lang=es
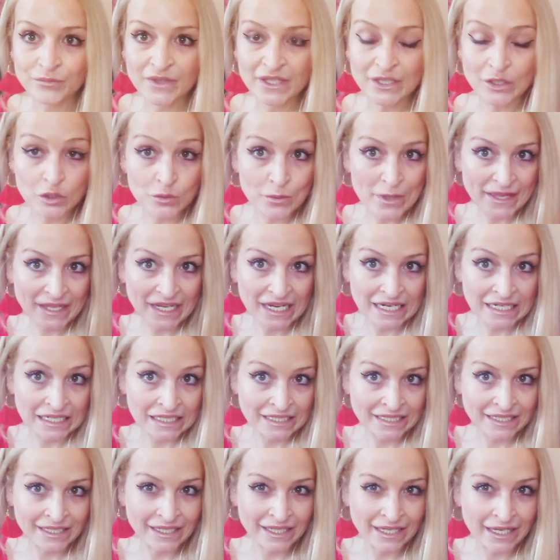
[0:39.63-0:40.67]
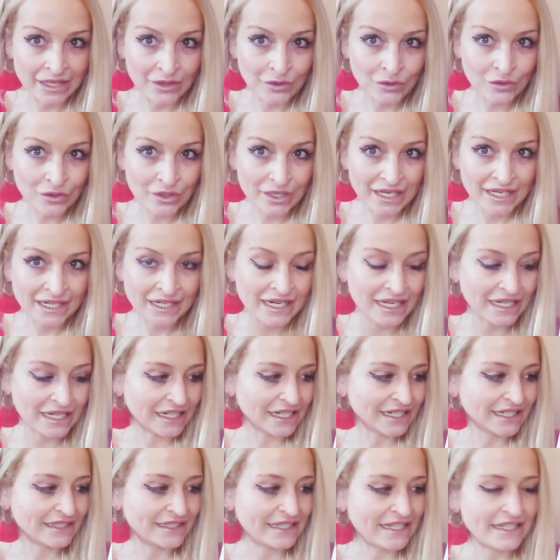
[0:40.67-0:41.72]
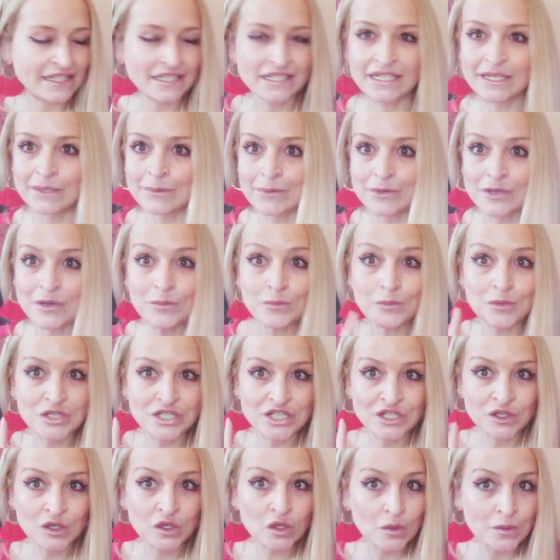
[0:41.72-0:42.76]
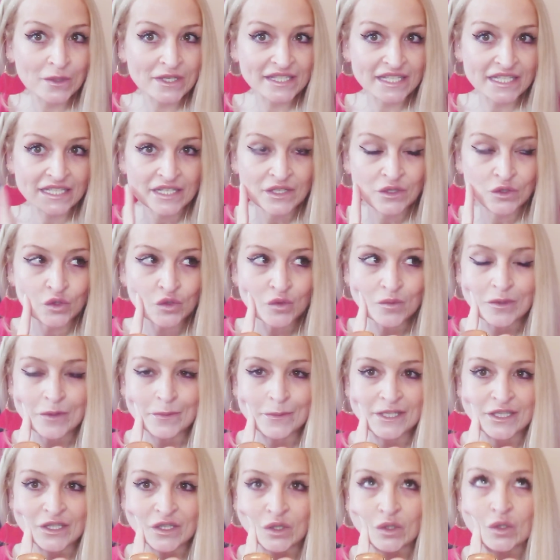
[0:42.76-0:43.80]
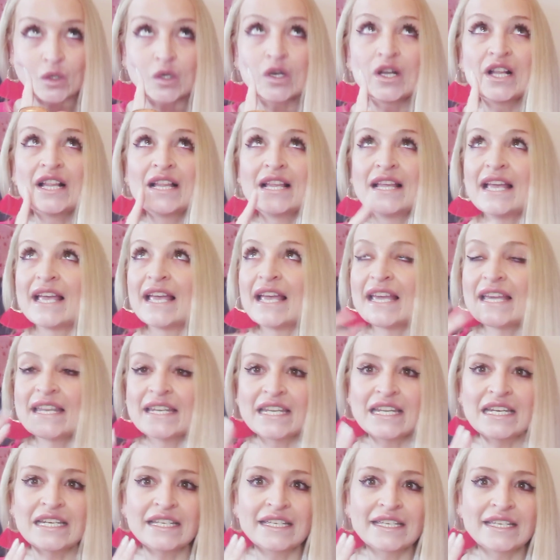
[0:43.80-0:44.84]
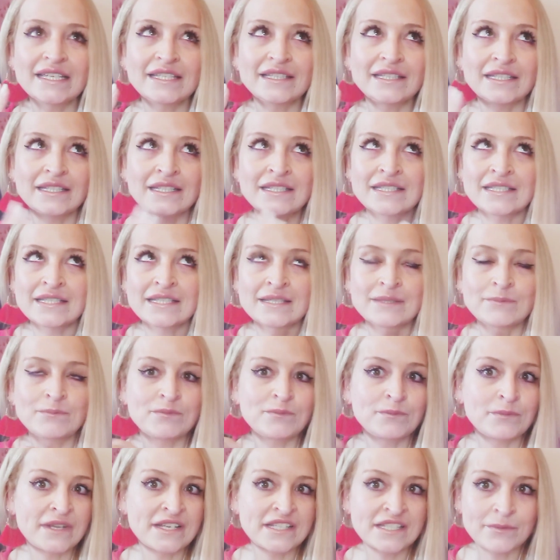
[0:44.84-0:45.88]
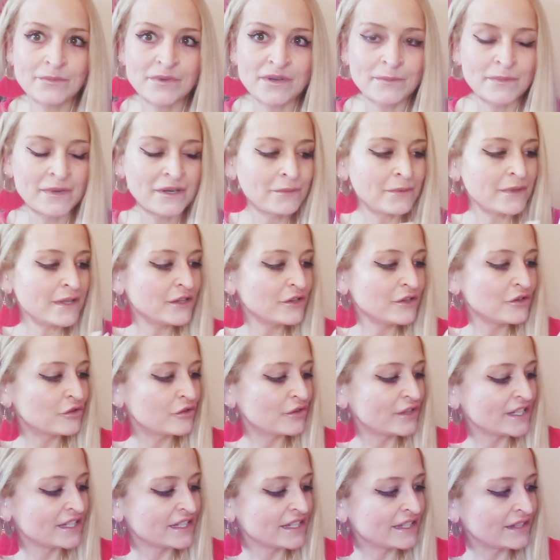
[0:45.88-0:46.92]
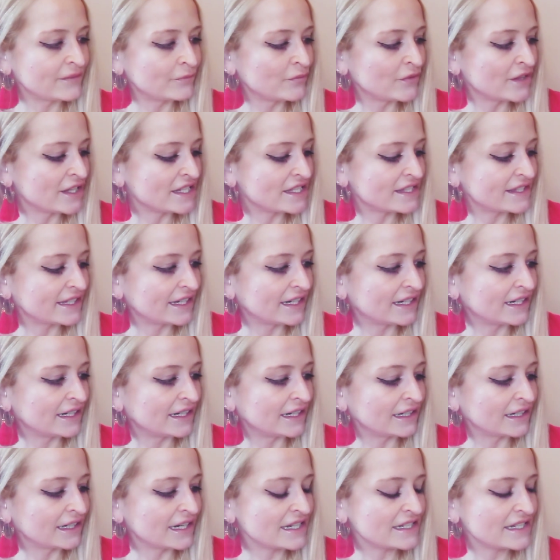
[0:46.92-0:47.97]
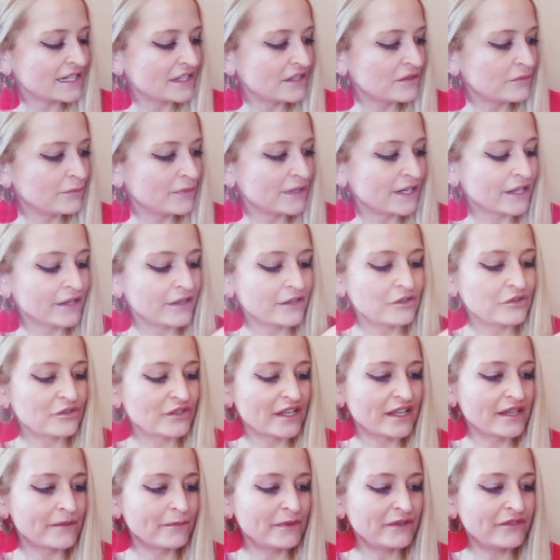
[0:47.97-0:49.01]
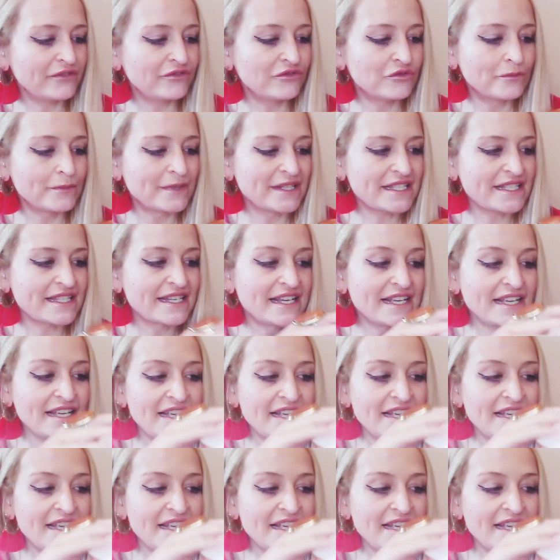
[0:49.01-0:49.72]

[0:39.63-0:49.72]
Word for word: que os voy a dejar linkeado en la cajita de descripción por si no lo visteis en su momento, en el que ese, ese primer vídeo de, esta casa de inspiraciones de perfumes,